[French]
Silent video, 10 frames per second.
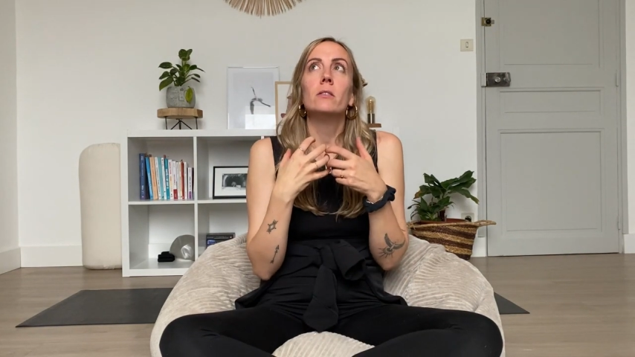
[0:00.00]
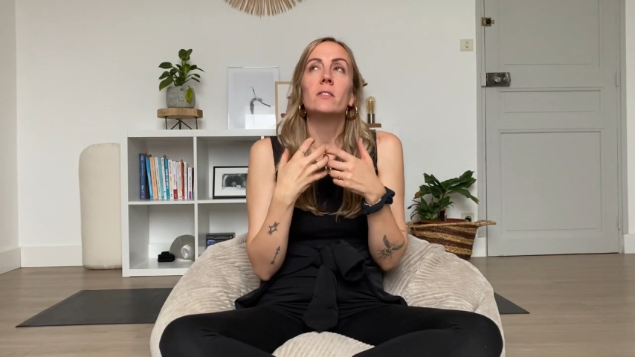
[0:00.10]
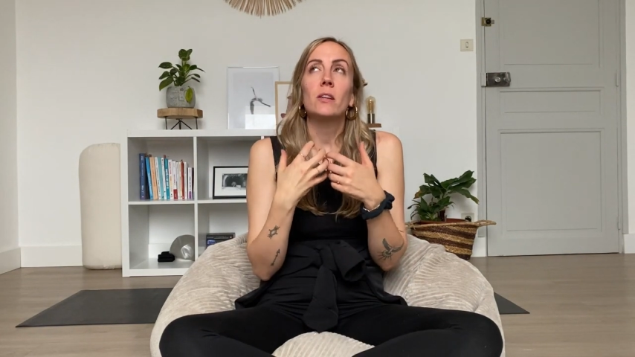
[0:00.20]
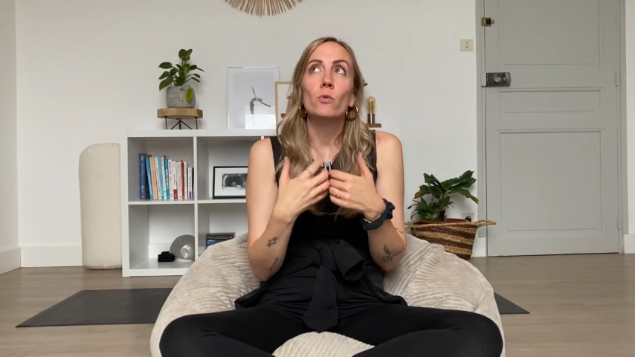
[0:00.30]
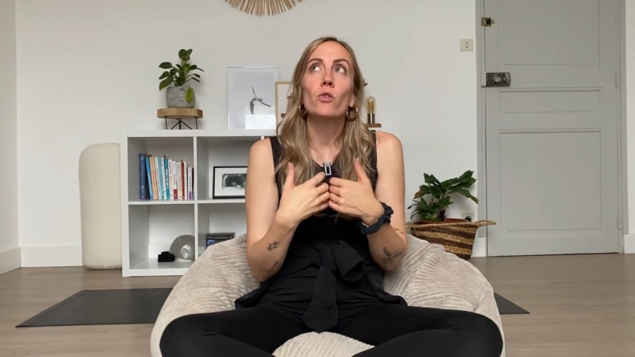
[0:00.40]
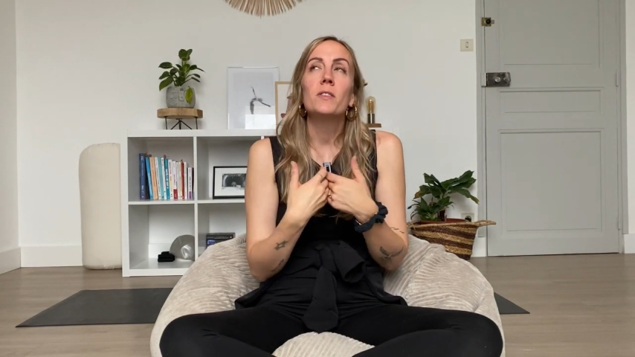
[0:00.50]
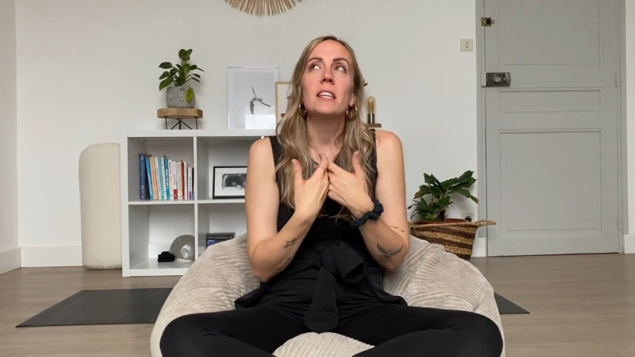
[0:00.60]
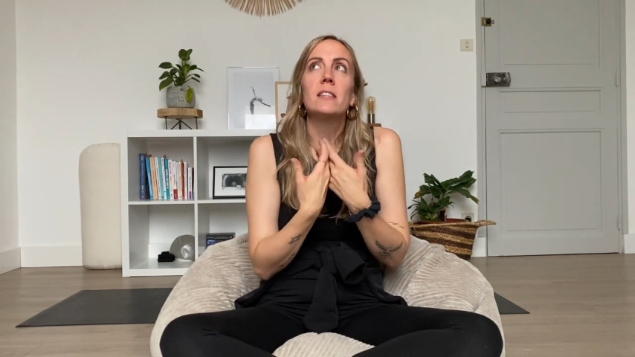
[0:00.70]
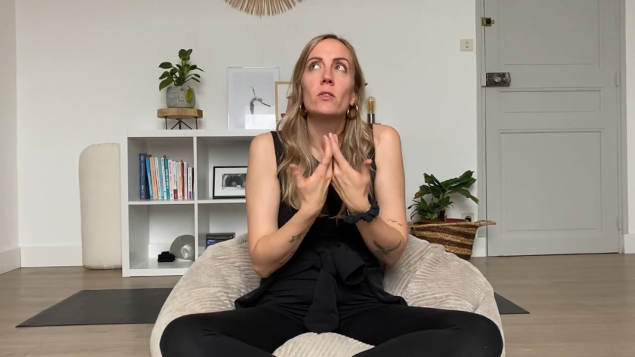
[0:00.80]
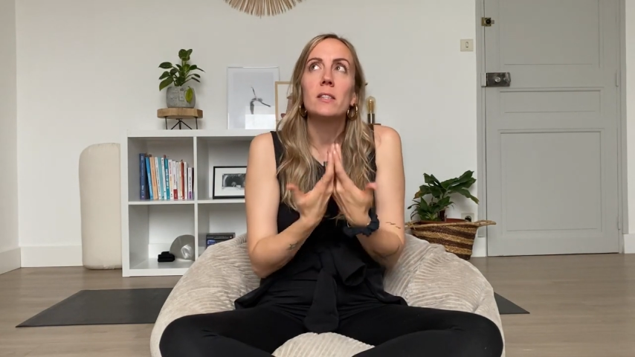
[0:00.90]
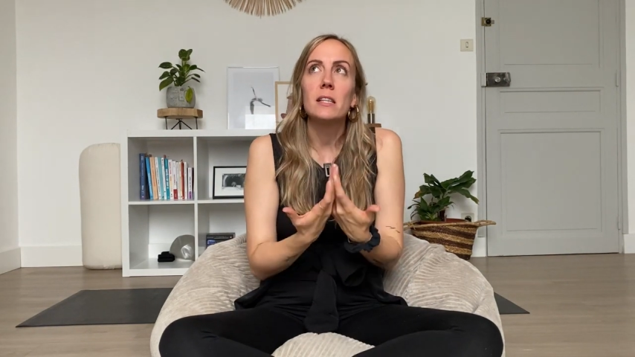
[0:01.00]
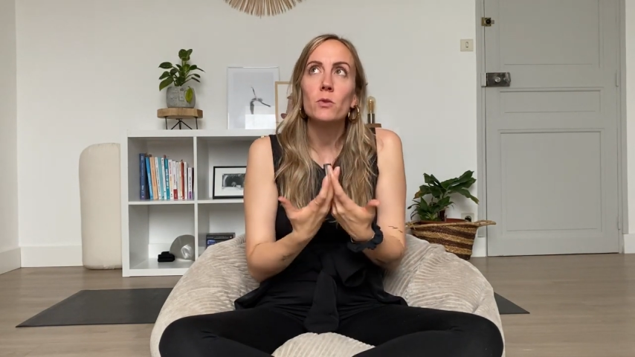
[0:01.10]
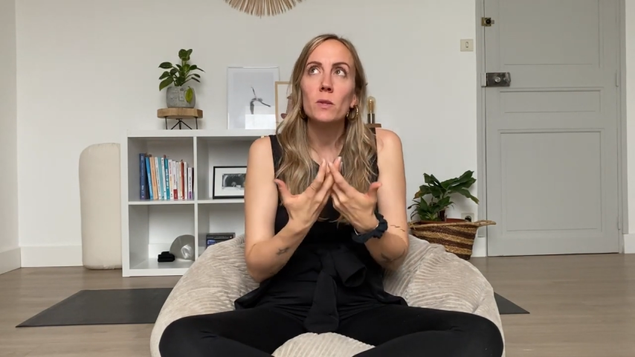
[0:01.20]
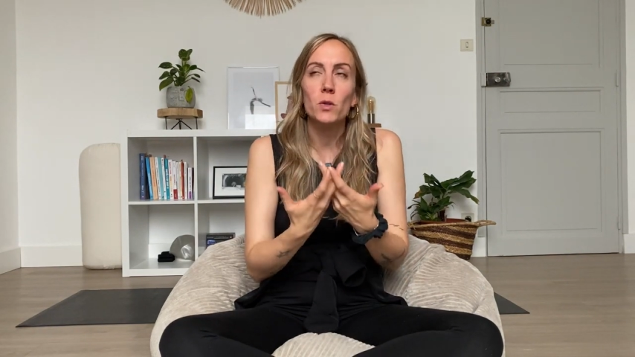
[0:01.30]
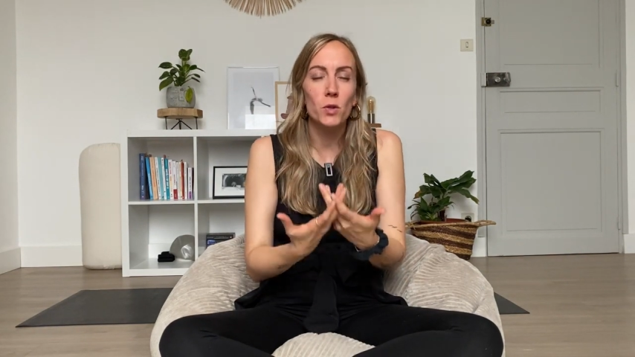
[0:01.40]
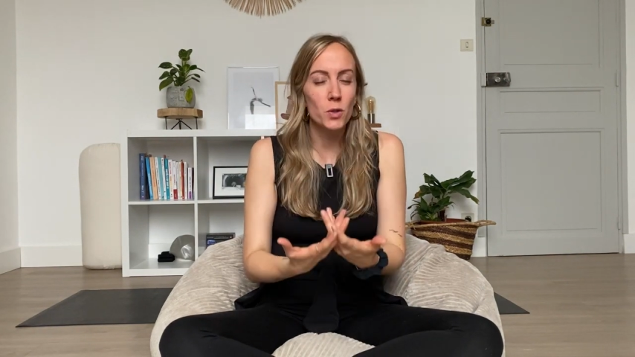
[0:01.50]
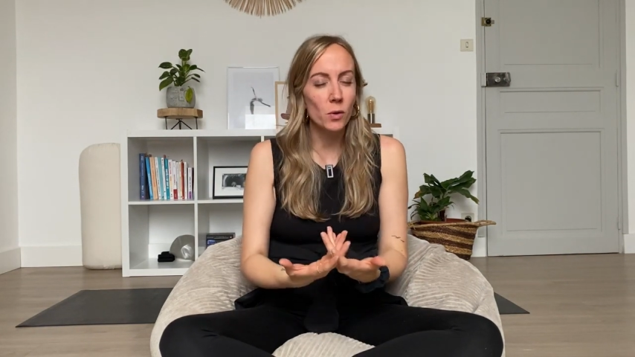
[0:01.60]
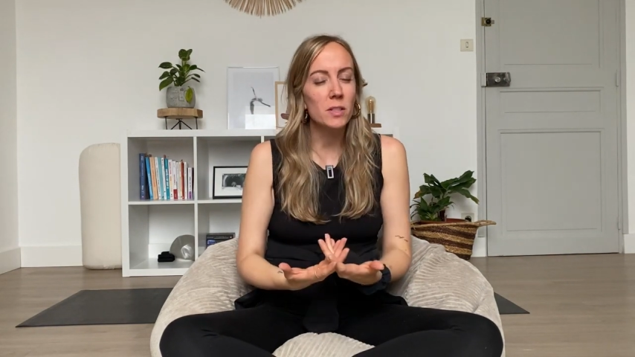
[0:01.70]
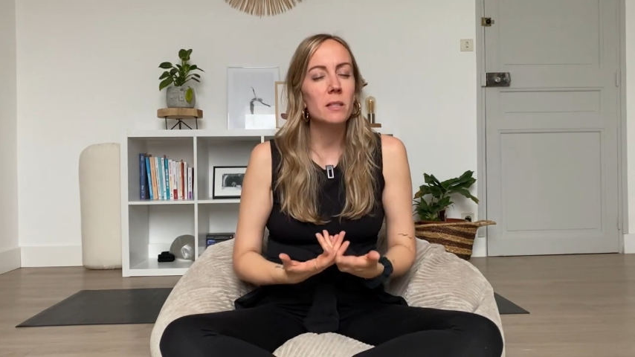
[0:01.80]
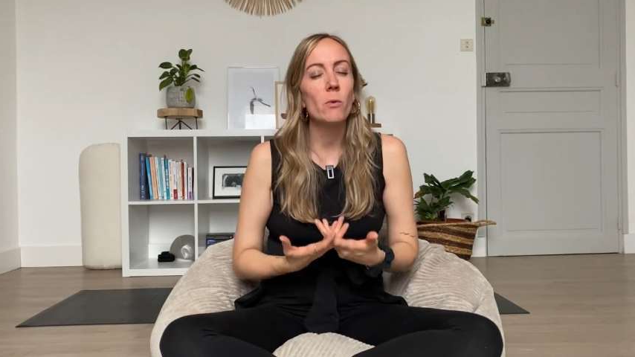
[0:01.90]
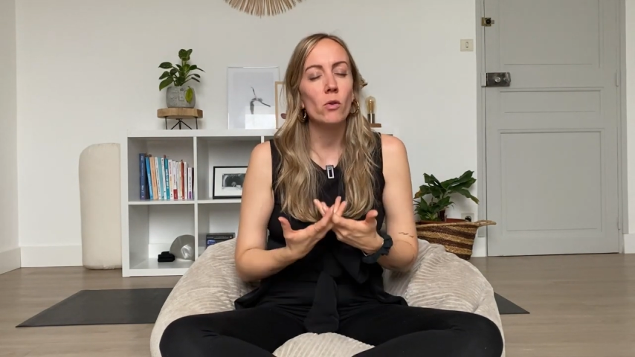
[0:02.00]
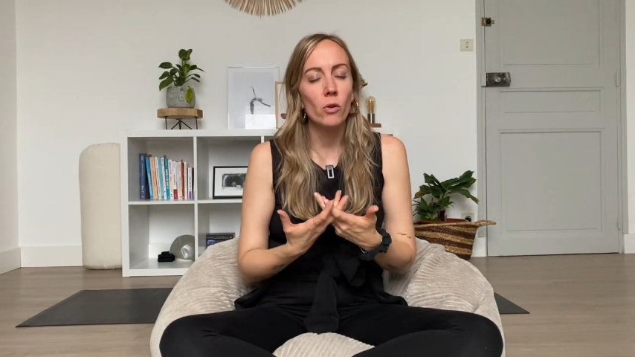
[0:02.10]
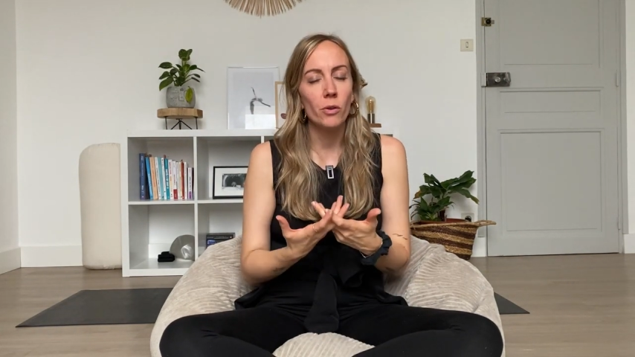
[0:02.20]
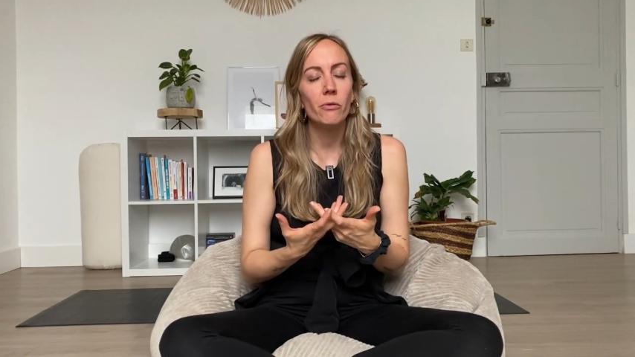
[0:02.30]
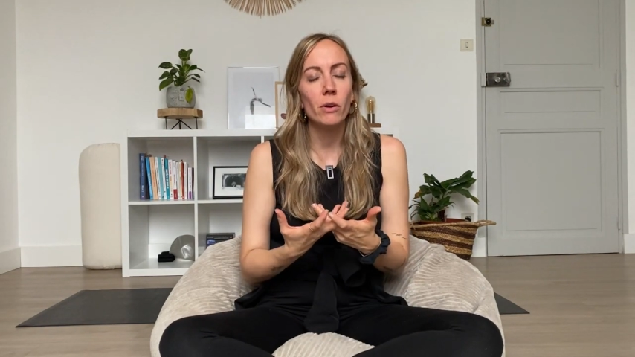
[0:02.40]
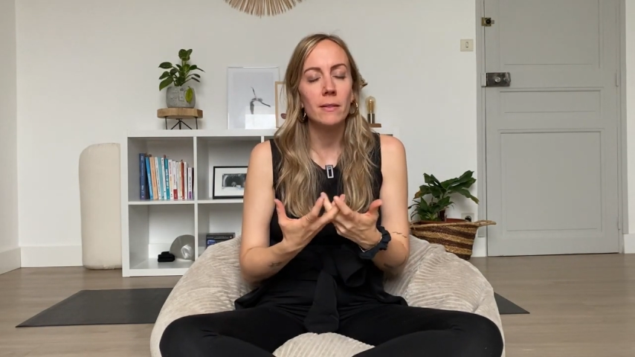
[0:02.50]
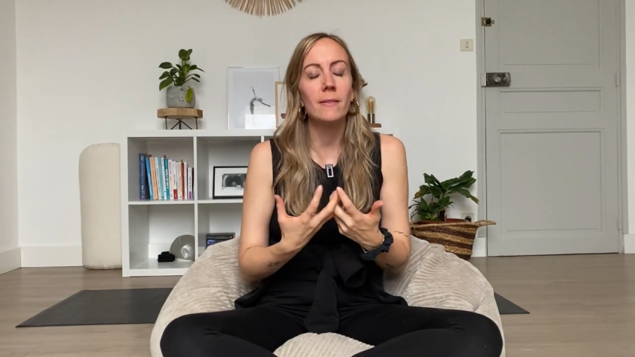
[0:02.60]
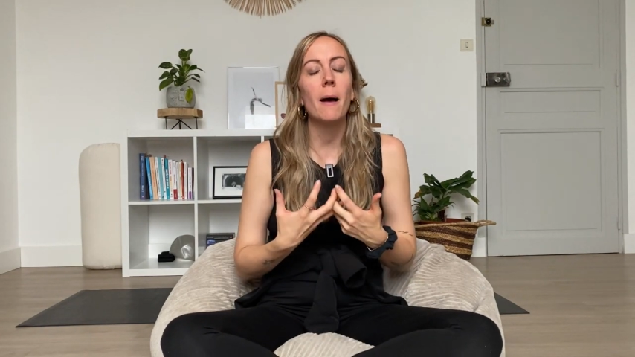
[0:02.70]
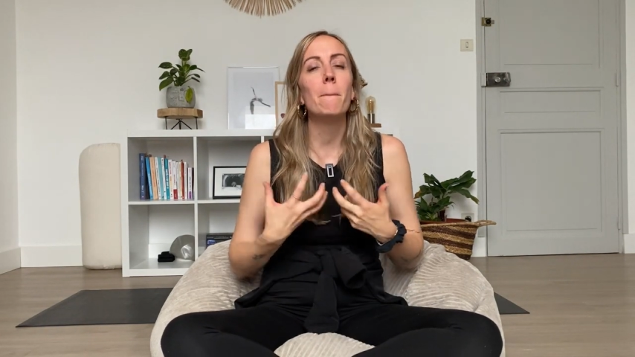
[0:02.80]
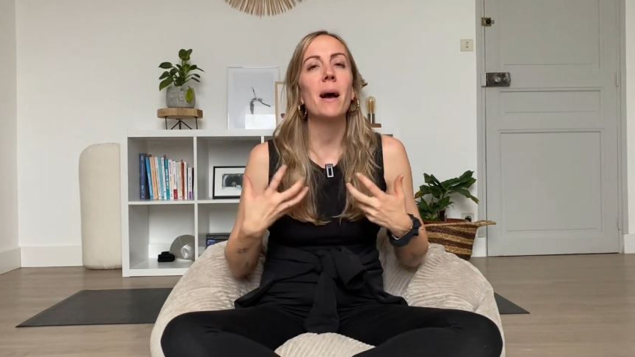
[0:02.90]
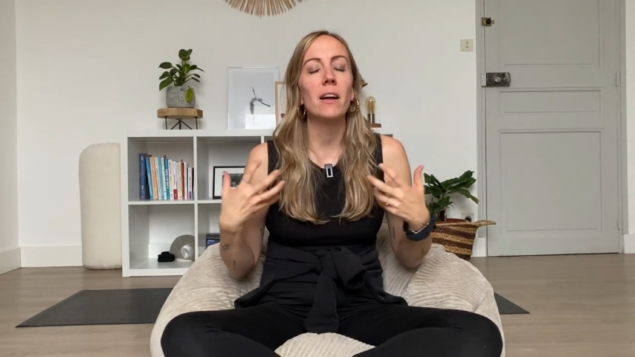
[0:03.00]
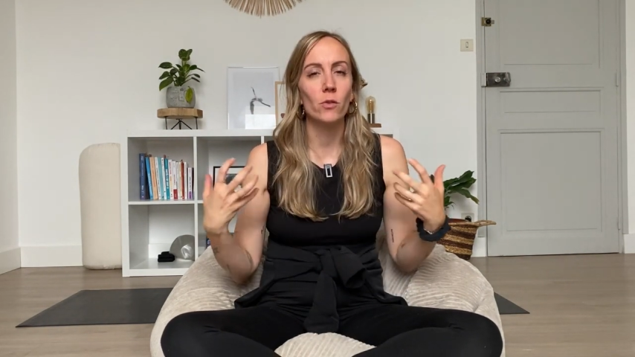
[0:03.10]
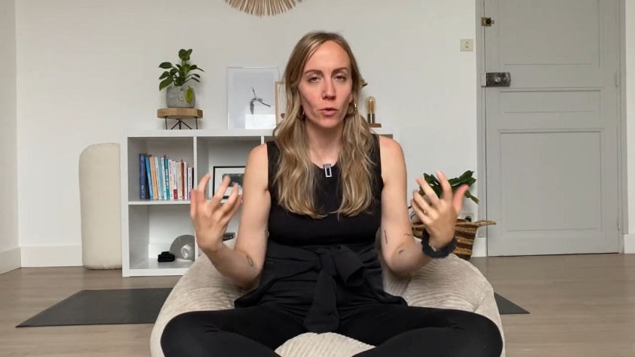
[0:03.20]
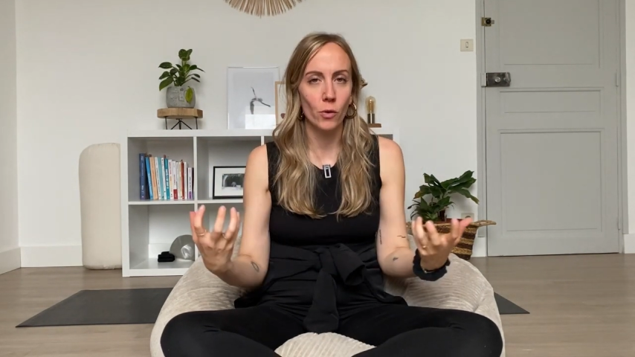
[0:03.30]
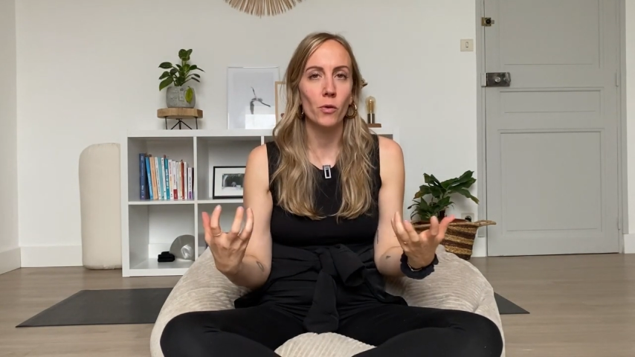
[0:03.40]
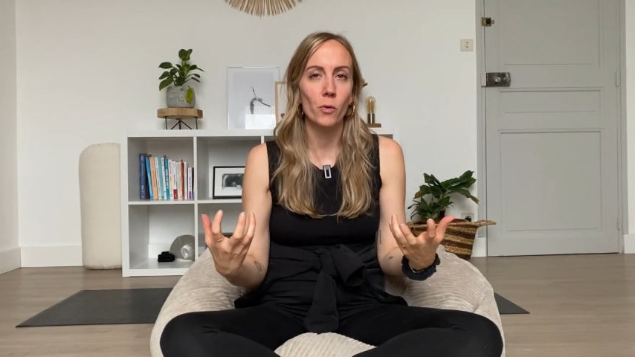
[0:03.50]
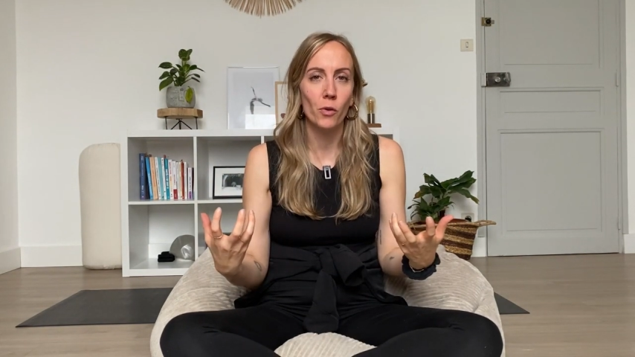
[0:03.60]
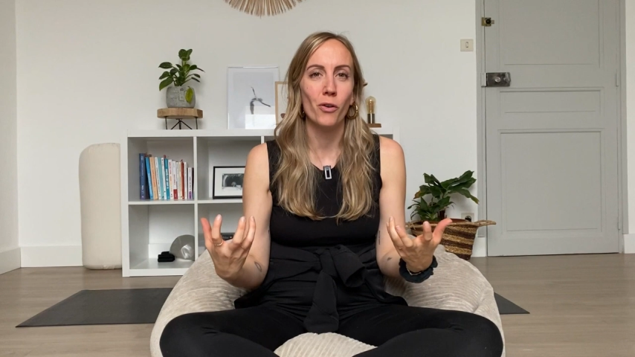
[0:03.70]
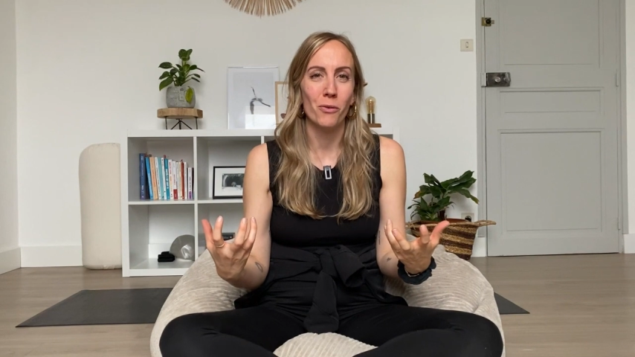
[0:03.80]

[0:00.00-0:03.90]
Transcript: ça nous donne cette sensation et ce sentiment, encore une fois, d'appartenance au clan.